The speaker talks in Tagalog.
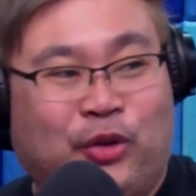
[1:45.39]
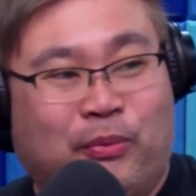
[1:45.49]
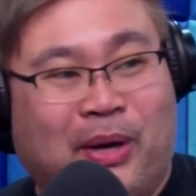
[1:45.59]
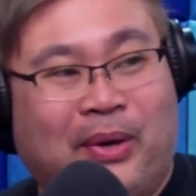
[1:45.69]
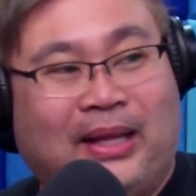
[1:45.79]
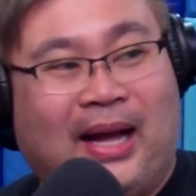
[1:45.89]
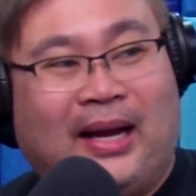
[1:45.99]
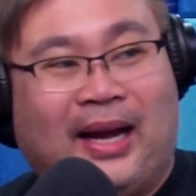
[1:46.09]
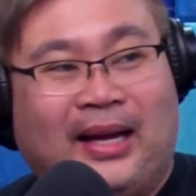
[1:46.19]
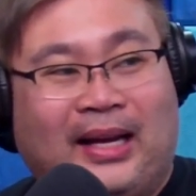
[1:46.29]
tumawid
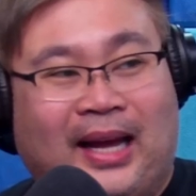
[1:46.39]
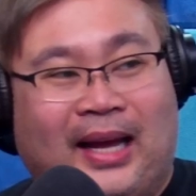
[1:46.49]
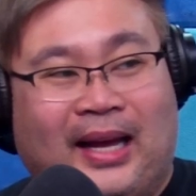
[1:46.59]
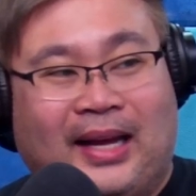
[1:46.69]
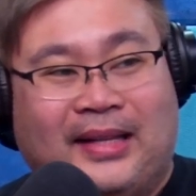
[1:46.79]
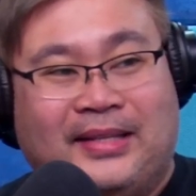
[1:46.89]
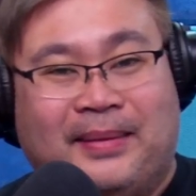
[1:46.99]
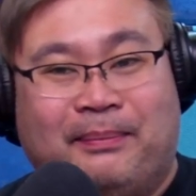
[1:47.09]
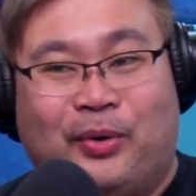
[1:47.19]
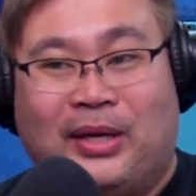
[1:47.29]
hanggang kina
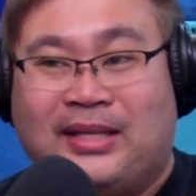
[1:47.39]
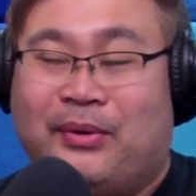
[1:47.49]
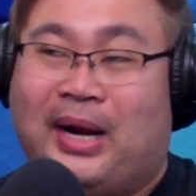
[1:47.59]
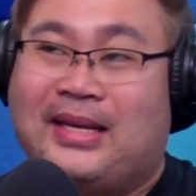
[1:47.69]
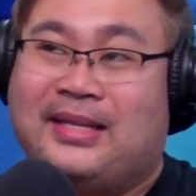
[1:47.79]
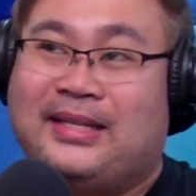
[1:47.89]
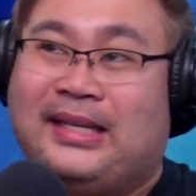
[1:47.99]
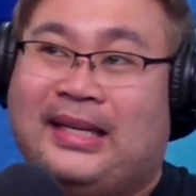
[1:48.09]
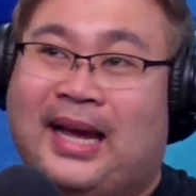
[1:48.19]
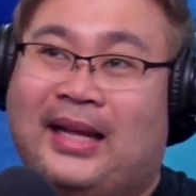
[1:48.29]
Jimbo kasi nga wala si
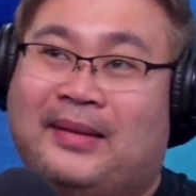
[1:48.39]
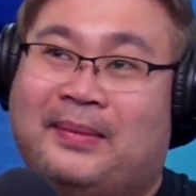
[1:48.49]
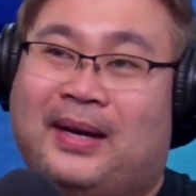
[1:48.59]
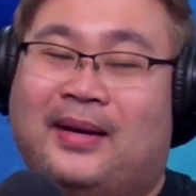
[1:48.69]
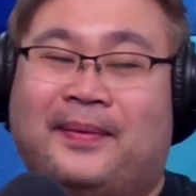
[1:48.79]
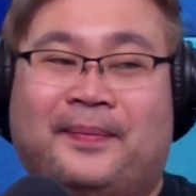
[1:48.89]
Sina, di ba?